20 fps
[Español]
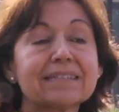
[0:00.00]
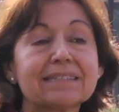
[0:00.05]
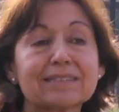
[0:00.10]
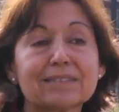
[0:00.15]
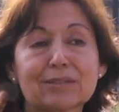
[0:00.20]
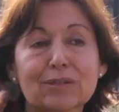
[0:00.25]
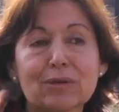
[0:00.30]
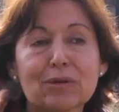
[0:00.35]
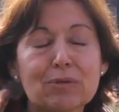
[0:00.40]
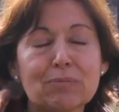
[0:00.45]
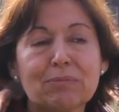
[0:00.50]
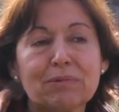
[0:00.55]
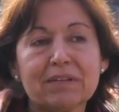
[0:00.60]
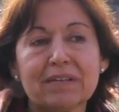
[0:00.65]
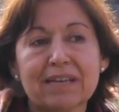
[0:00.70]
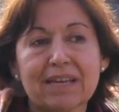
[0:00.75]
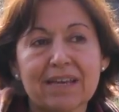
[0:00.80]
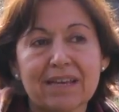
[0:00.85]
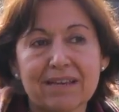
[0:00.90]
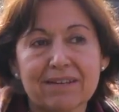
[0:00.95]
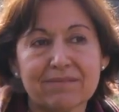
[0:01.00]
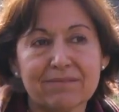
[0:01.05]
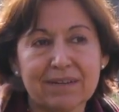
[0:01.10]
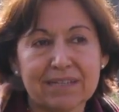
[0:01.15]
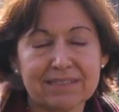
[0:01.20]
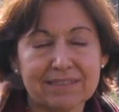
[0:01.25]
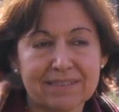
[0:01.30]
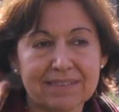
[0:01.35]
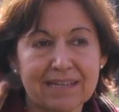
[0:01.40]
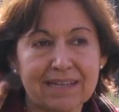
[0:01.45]
solo puede
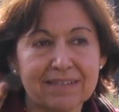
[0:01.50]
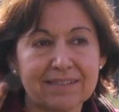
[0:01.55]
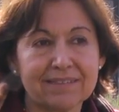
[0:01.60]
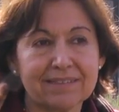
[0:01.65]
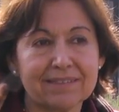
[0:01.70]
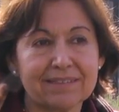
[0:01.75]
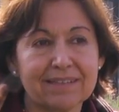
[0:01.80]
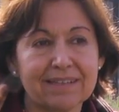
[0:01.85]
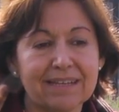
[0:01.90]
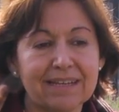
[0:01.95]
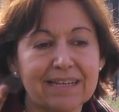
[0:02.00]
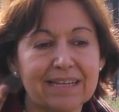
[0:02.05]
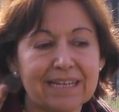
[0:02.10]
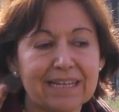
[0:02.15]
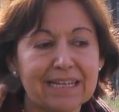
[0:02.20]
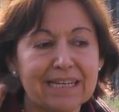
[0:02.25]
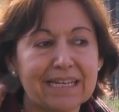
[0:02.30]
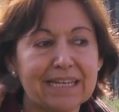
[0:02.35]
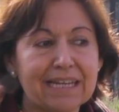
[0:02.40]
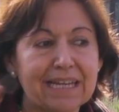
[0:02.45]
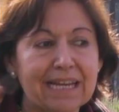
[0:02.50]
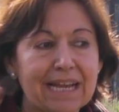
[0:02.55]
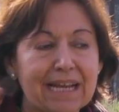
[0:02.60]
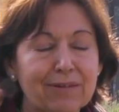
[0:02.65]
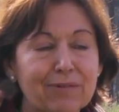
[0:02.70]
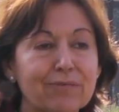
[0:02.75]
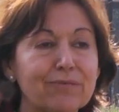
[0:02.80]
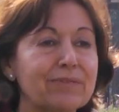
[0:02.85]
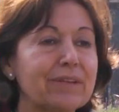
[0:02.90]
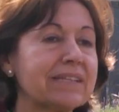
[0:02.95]
basarse en la
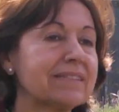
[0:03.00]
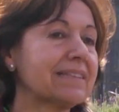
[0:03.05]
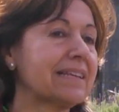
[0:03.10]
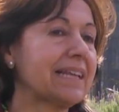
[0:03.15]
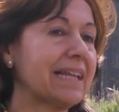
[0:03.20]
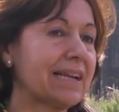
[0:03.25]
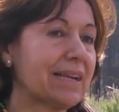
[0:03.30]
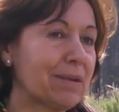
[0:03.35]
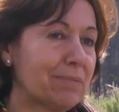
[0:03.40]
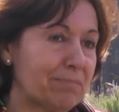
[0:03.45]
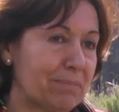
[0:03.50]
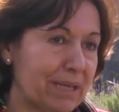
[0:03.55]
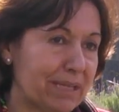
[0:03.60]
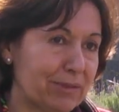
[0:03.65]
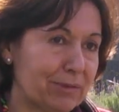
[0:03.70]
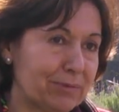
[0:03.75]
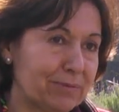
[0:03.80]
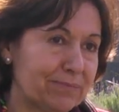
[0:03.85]
confianza y el respeto.